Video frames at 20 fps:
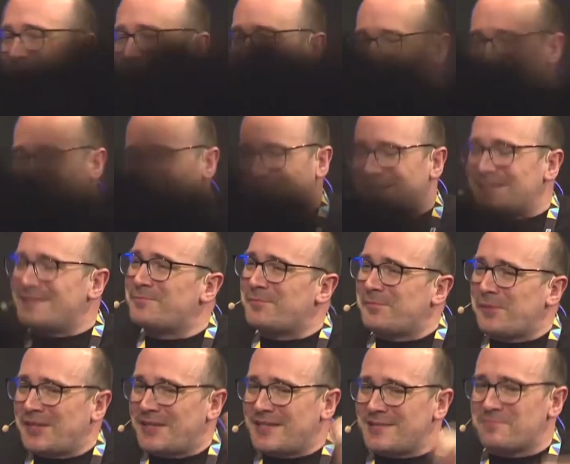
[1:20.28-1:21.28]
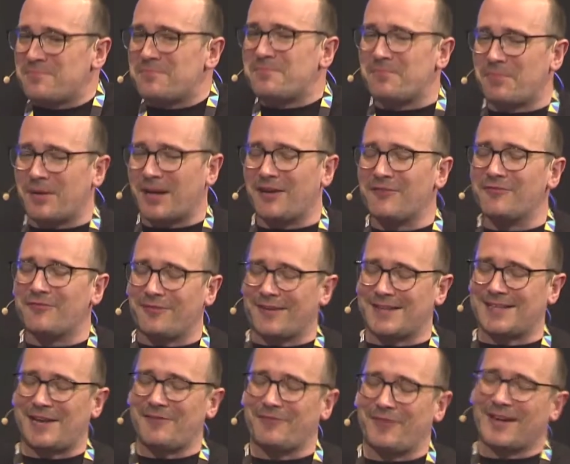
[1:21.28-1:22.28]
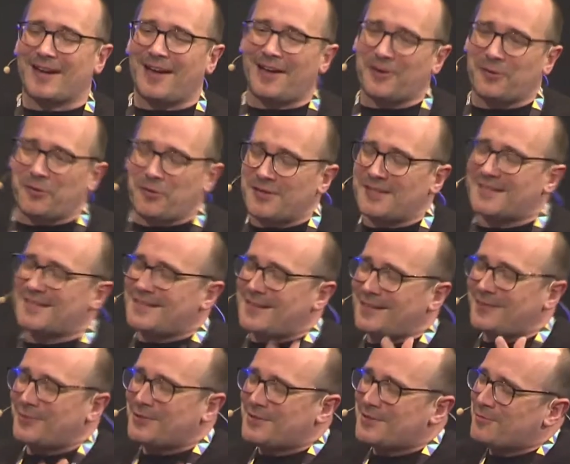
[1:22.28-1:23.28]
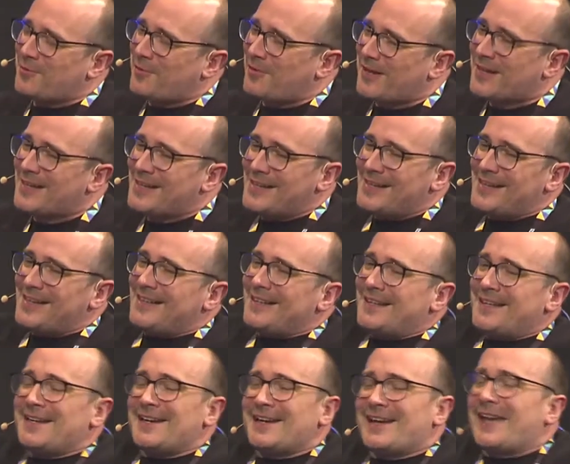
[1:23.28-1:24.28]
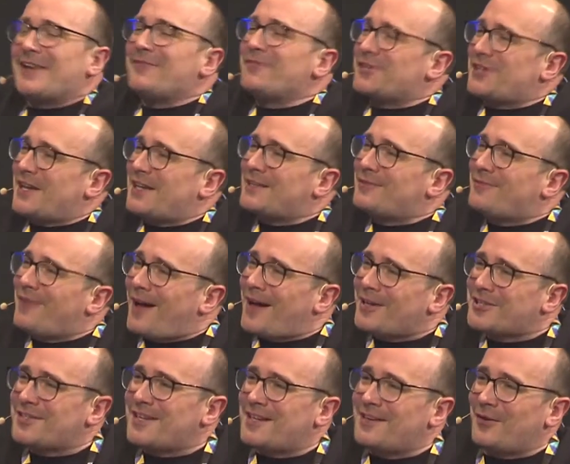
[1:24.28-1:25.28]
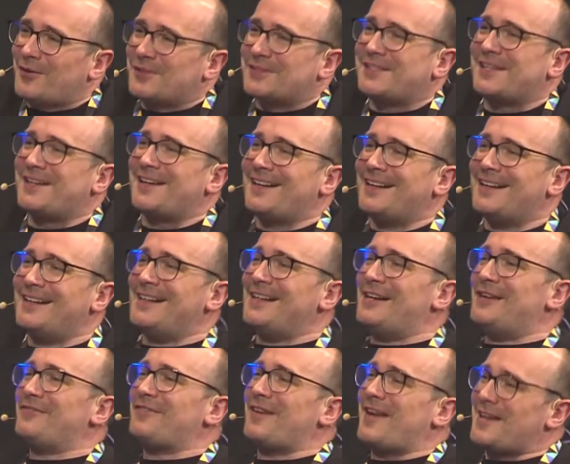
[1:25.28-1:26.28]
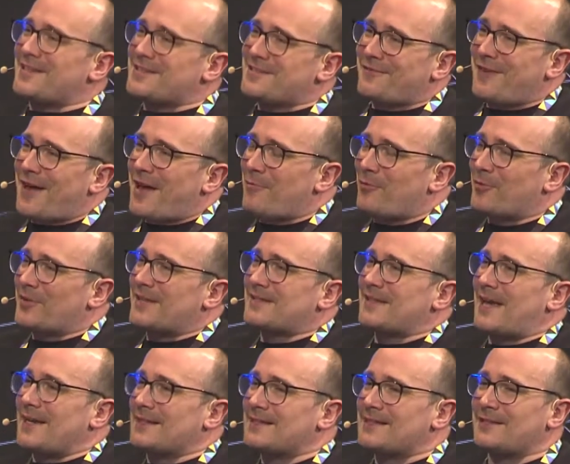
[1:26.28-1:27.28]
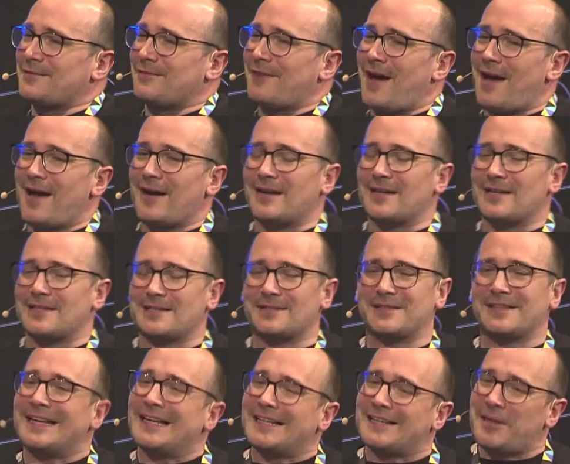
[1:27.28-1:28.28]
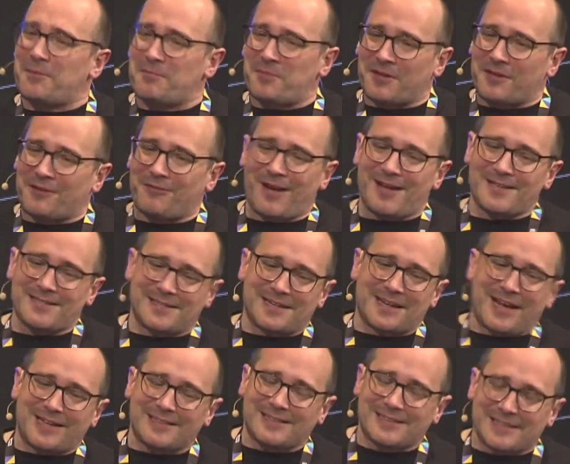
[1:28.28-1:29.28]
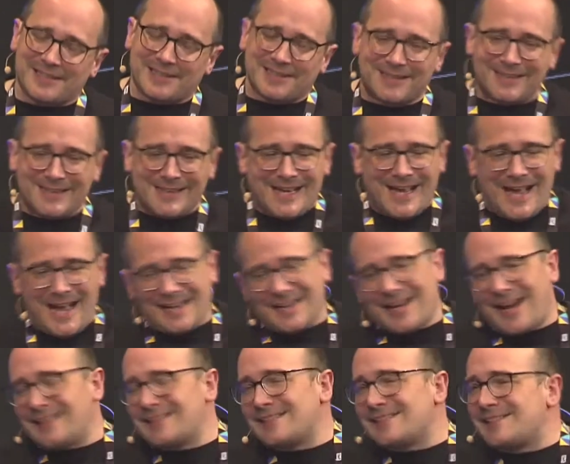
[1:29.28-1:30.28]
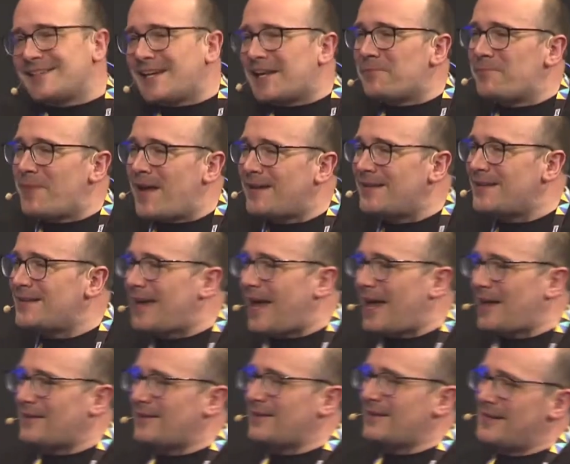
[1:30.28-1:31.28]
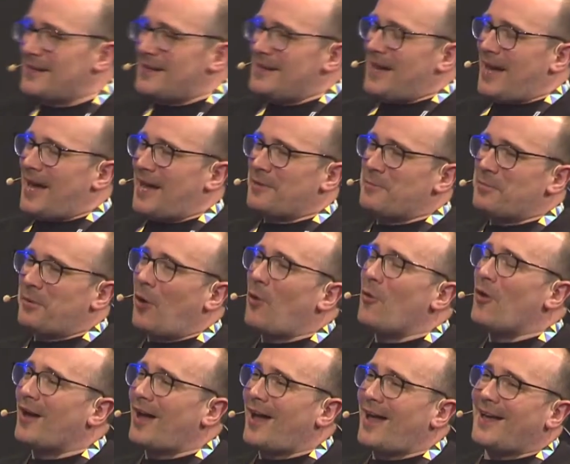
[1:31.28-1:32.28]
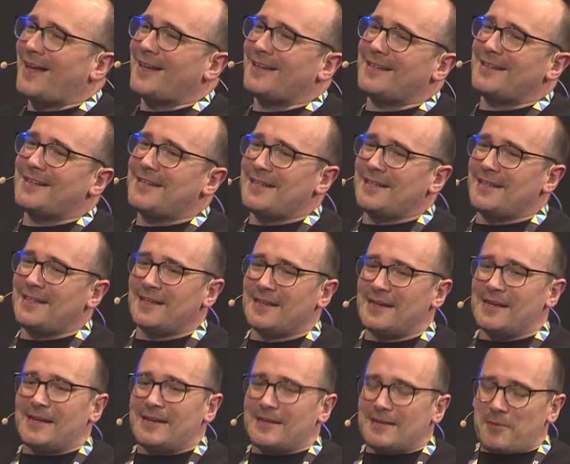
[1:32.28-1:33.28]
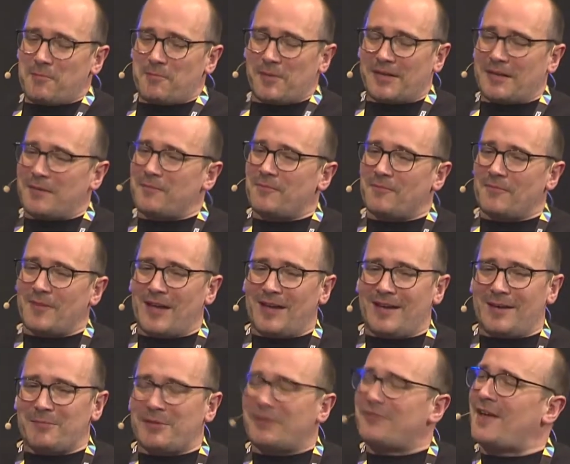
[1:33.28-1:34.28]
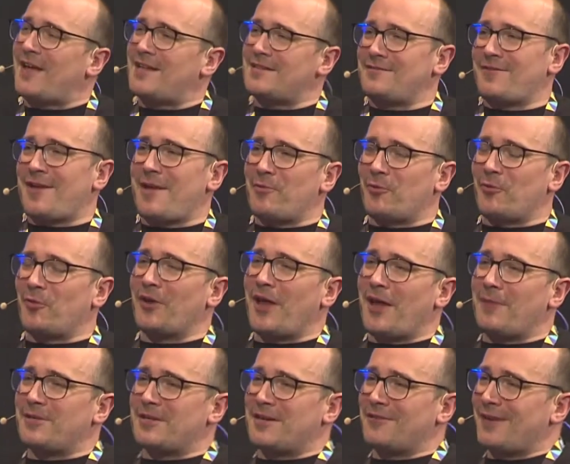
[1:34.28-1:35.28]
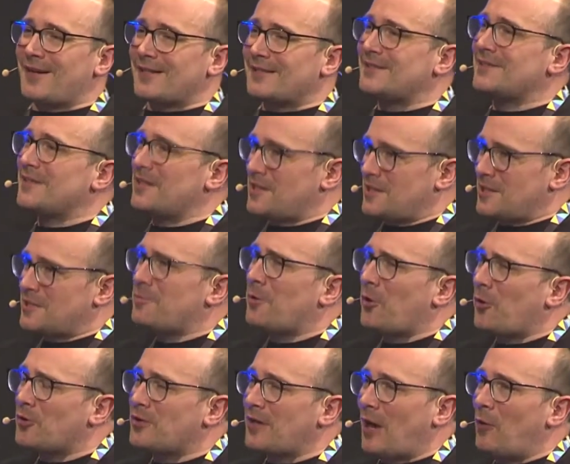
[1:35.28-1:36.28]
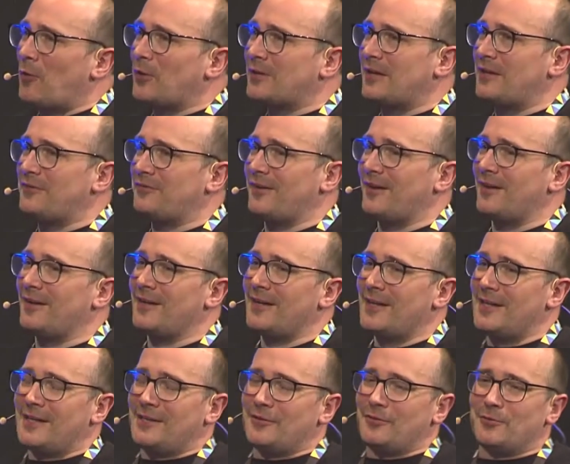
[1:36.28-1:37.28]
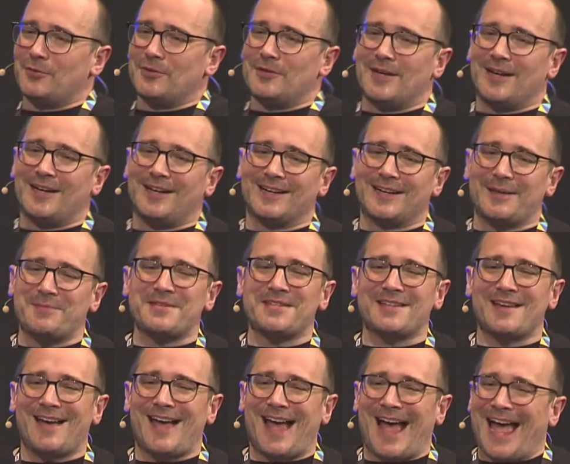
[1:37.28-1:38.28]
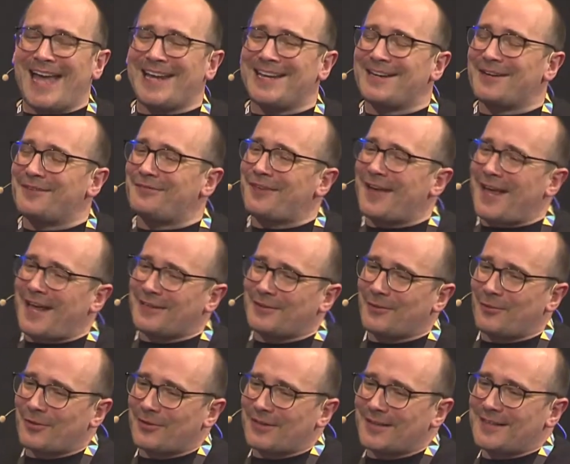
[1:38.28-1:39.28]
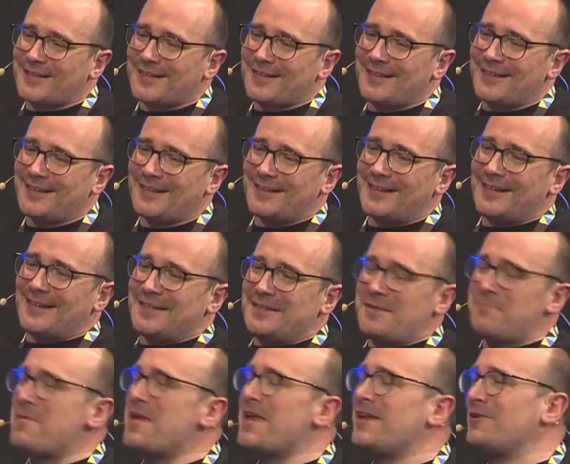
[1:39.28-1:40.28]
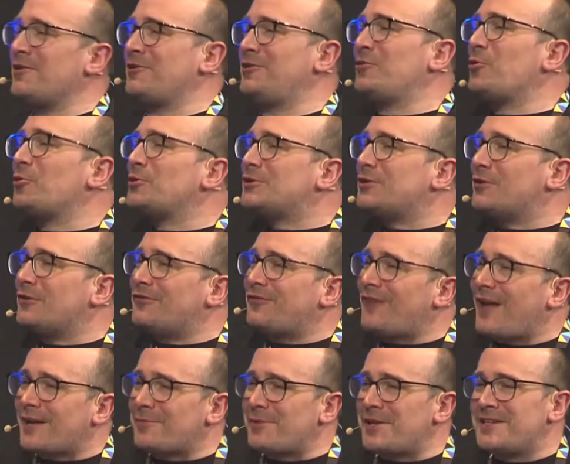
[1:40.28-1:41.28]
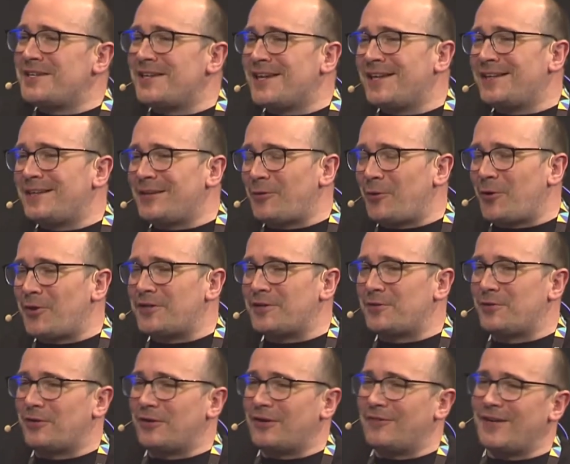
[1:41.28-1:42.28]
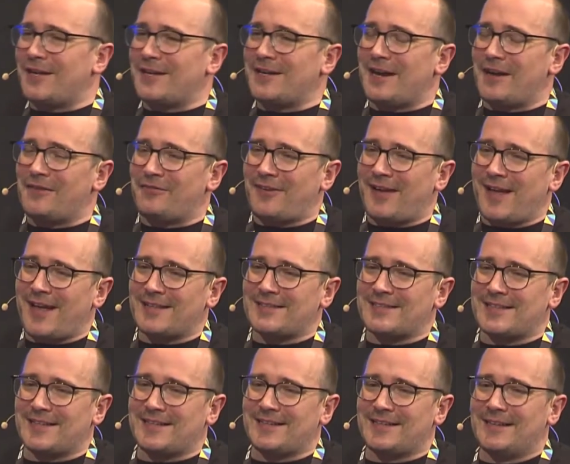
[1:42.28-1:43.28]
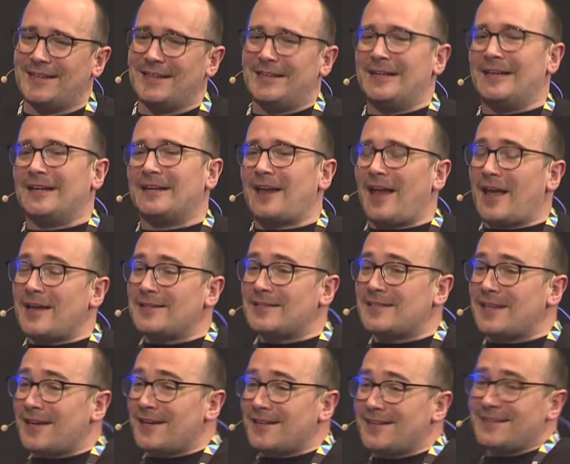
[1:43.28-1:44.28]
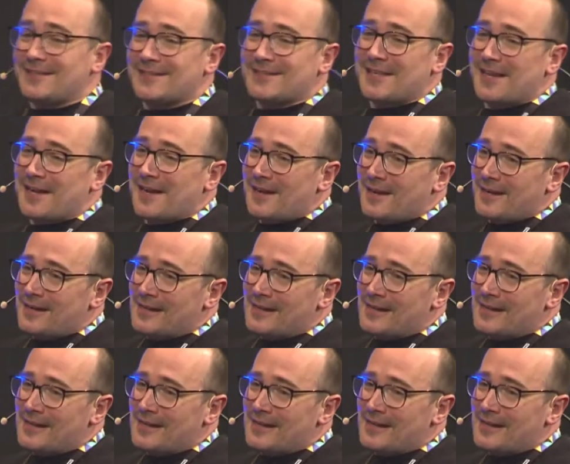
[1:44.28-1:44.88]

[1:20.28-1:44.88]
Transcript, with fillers: wenn sie mit diesem Begriff was anfangen kann, ich sage trotzdem nochmal, jeder kennt wahrscheinlich Warsteiner aus der Fernsehwerbung, das einzig wahre. Es gibt quasi eine ganze, ein ganzes Segment an, an Brauereien, die mit, dem, äh, mit Fernsehwerbung unheimlich gewachsen sind. Das ist bei euch auch der Fall. Nur äh, gibt es ja einige Veränderungen, die die Mediennutzung fragmentiert, die Leute gucken weniger Fernsehen. Gleichzeitig ist der,